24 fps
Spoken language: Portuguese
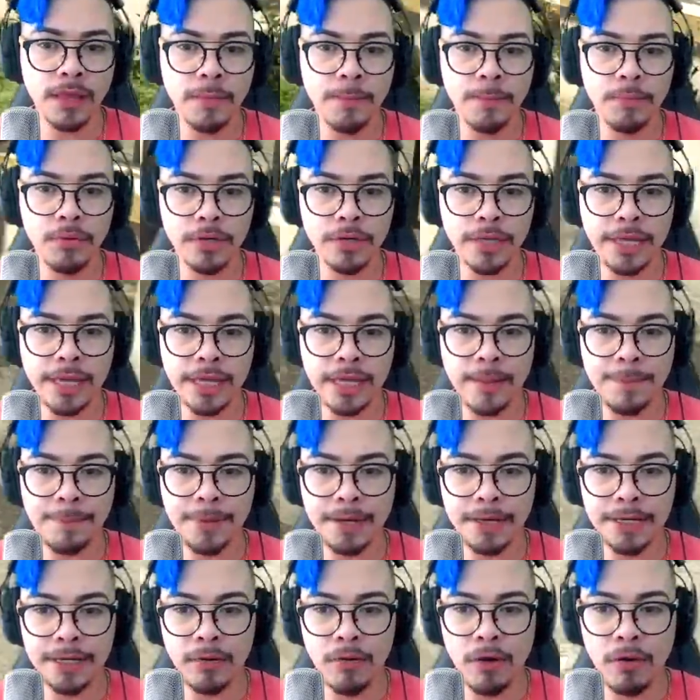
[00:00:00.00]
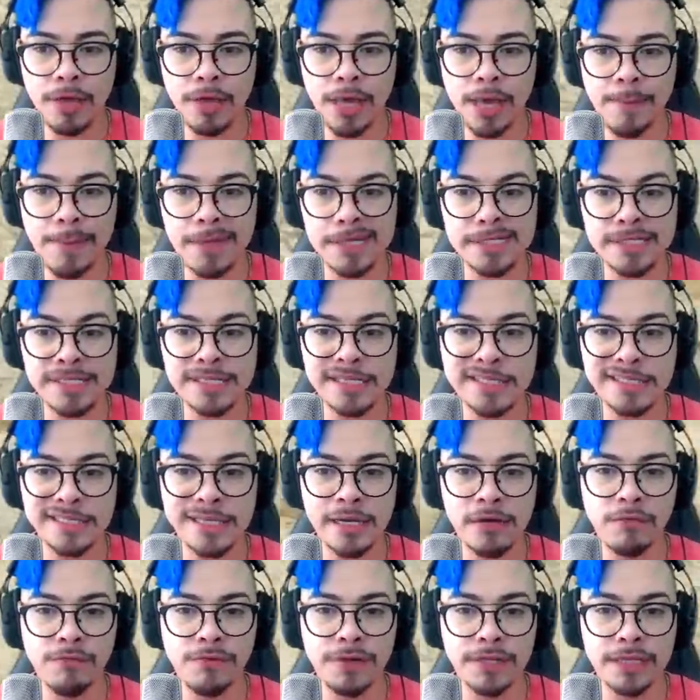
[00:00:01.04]
porque ela perdeu alguém, mas se ela
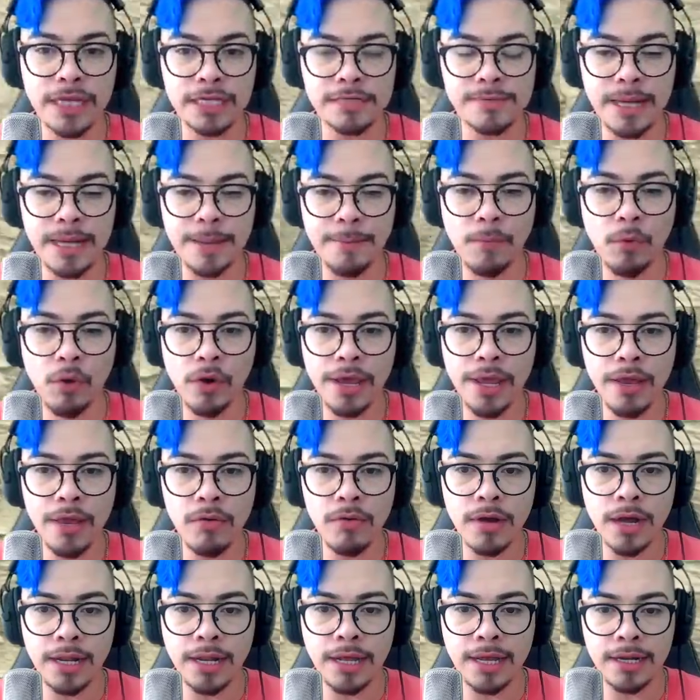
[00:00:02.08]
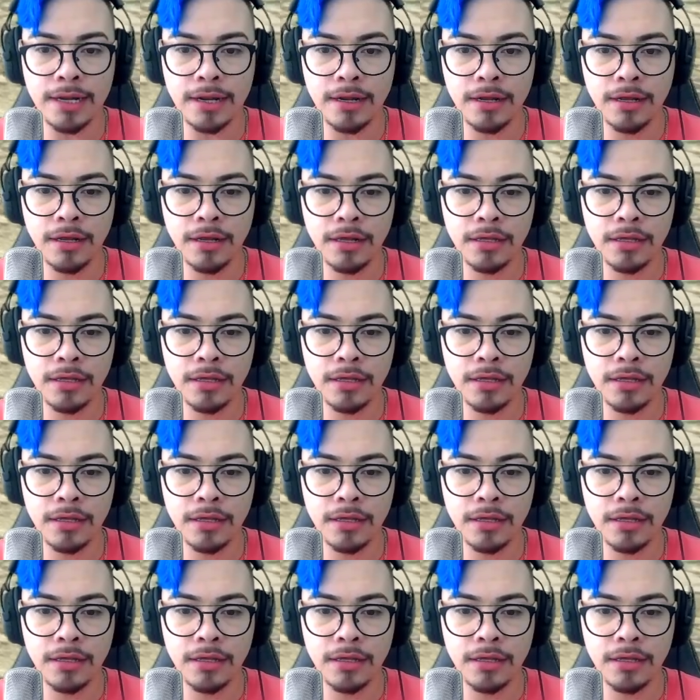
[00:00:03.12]
é um fantasma, ela morreu, galera.